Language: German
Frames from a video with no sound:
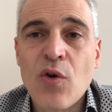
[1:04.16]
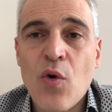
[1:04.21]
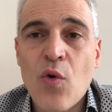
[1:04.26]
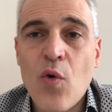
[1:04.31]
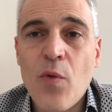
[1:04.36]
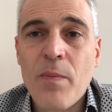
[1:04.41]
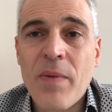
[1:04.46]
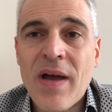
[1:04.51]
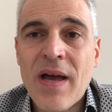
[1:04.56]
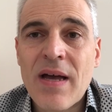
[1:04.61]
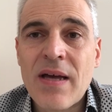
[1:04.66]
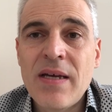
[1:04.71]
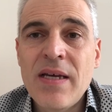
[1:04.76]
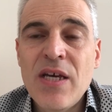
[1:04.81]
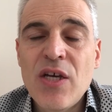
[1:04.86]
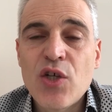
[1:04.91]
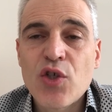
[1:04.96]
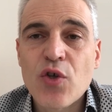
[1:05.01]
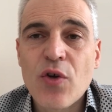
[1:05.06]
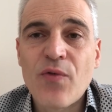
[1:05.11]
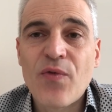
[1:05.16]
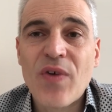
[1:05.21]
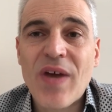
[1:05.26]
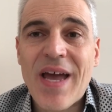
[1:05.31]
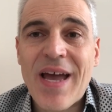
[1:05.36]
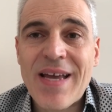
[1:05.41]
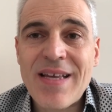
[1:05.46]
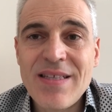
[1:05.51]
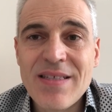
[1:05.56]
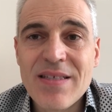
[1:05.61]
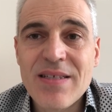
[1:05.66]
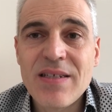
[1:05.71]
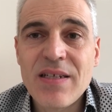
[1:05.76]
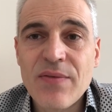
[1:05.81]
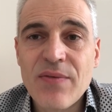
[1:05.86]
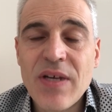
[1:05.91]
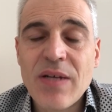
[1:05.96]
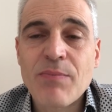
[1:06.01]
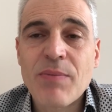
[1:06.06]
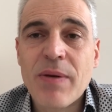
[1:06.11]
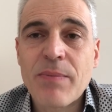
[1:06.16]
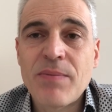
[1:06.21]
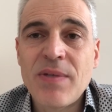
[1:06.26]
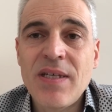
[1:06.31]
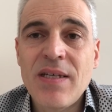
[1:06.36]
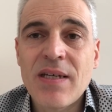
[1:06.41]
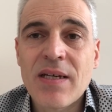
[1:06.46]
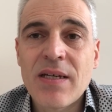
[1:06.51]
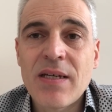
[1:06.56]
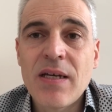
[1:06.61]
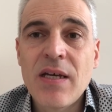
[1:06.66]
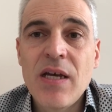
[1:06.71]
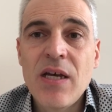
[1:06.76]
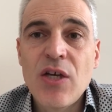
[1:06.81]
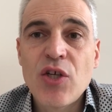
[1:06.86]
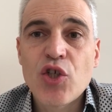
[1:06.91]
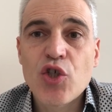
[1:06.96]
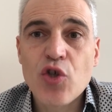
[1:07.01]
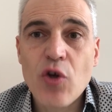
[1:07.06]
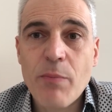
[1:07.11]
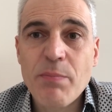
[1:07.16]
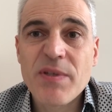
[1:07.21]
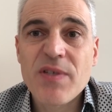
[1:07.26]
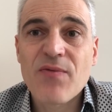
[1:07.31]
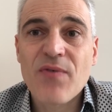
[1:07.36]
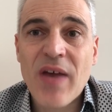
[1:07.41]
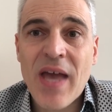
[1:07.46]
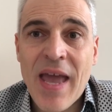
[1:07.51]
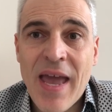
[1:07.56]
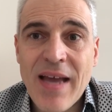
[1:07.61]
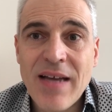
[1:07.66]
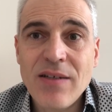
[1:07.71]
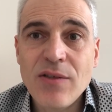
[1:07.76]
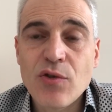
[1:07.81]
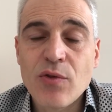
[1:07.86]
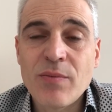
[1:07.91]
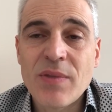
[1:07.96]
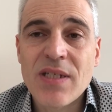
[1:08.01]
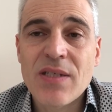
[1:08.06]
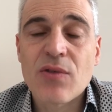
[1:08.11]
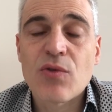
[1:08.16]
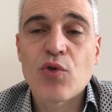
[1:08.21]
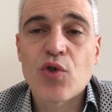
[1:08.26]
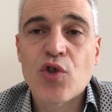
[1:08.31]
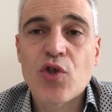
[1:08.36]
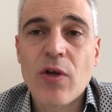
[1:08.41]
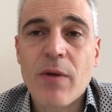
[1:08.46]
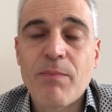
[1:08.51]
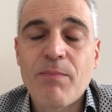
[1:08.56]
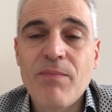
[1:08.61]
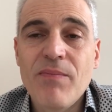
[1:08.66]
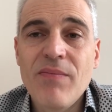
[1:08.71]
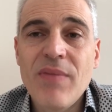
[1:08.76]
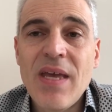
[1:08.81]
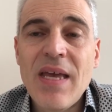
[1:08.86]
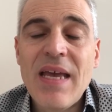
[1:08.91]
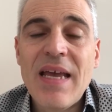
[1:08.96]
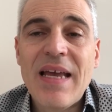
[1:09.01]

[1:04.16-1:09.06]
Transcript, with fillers: Europa schon für einzelne Wertpapiere Stops verhängt, um das zu stoppen.